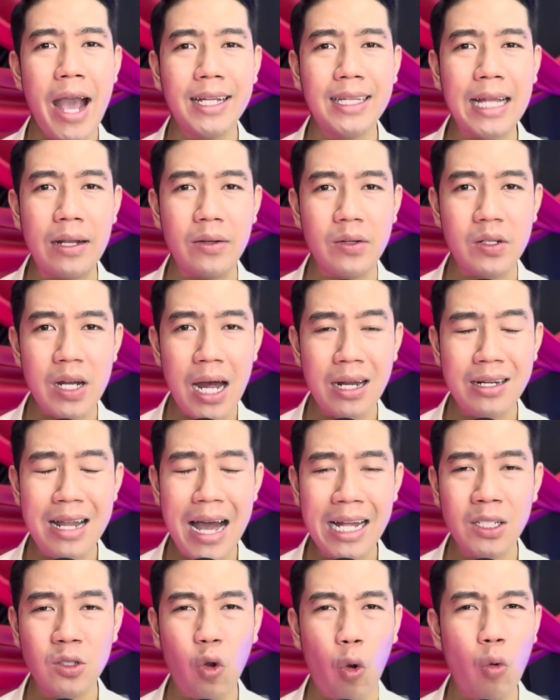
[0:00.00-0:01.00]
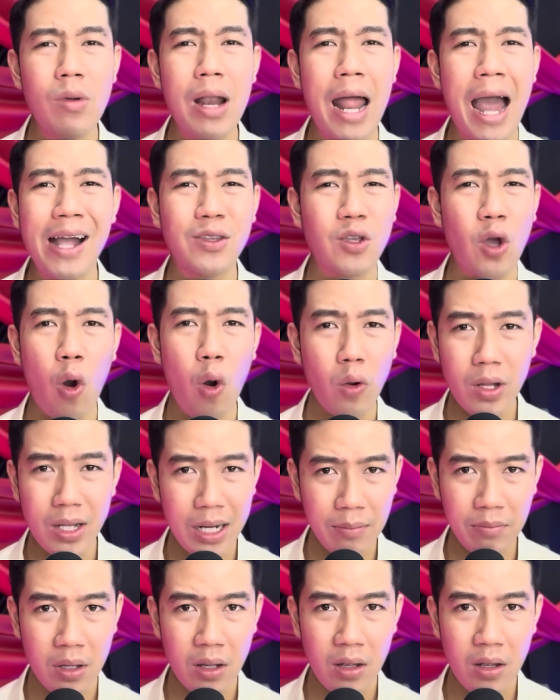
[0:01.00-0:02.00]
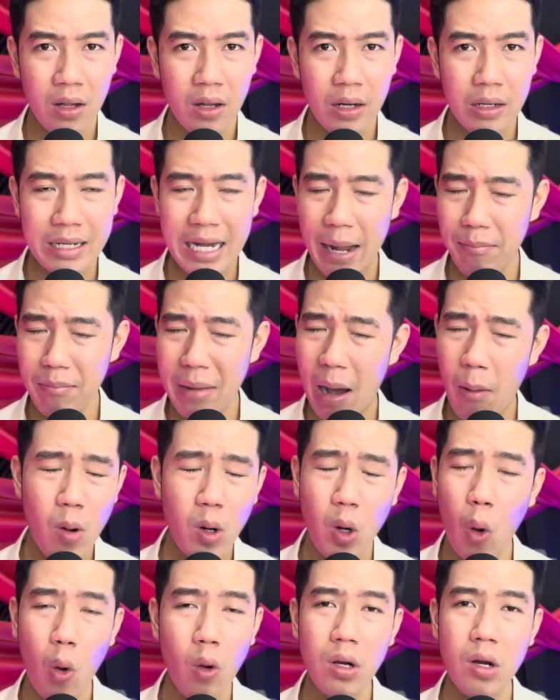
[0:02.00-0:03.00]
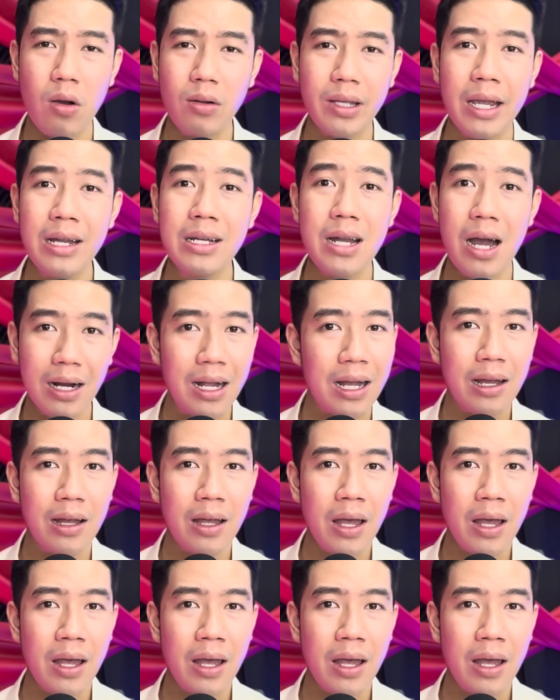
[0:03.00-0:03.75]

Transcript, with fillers: thành ra là anh cũng lạ chỗ dữ lắm, nằm mà không có ngủ được gì hết trơn á.